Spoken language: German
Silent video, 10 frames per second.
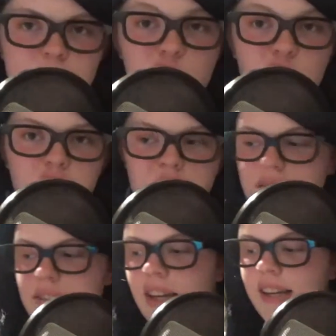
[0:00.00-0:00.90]
Ich
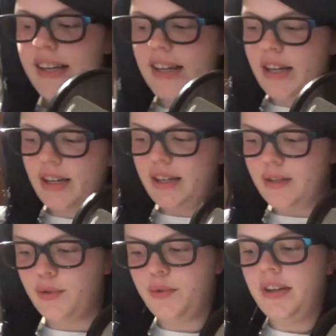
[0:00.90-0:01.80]
komm's.
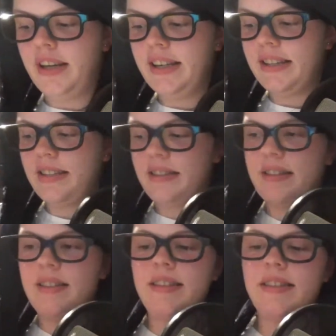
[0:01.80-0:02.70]
So,
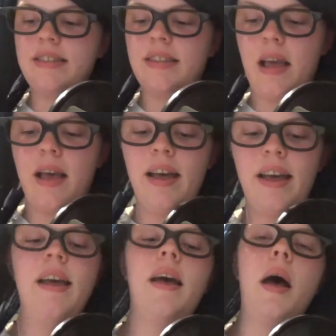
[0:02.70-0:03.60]
nächstes ist
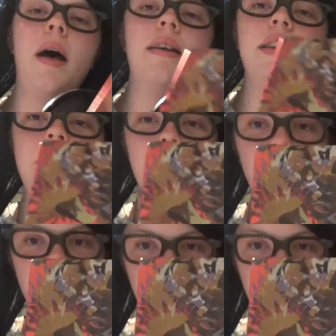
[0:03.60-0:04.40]
Digimon